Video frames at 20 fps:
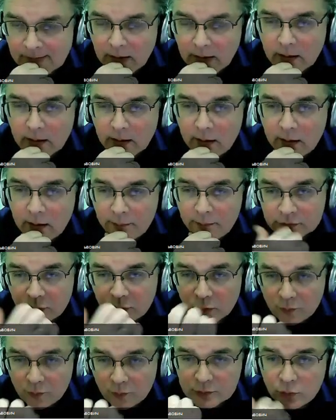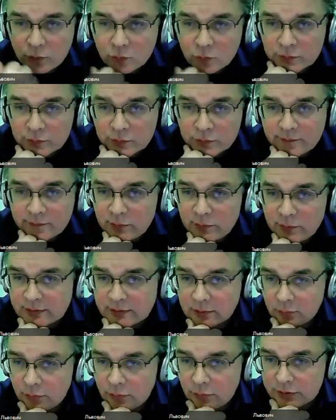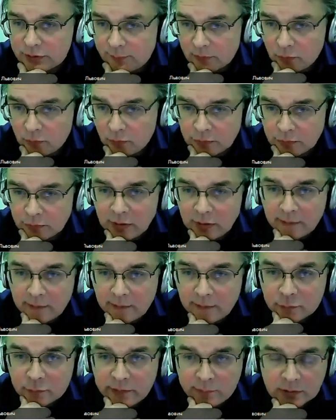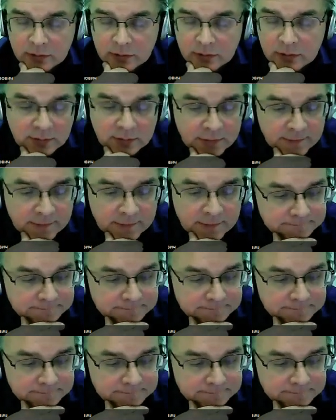Поскольку, поскольку мы с вами столкнулись с погодой, а в то время, когда